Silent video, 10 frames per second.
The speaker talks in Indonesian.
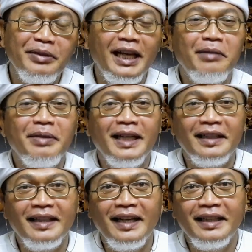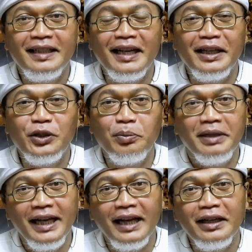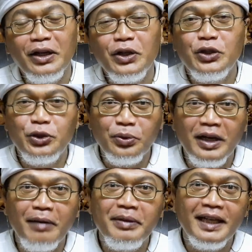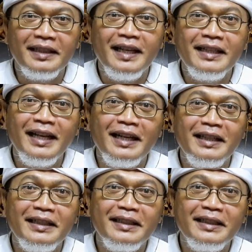dan binatang yang hidup liar juga binatang yang